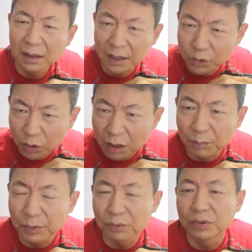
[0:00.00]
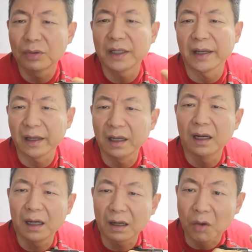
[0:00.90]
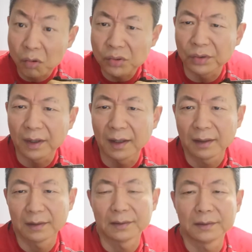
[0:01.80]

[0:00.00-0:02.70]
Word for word: 那就更不用说这个空军了。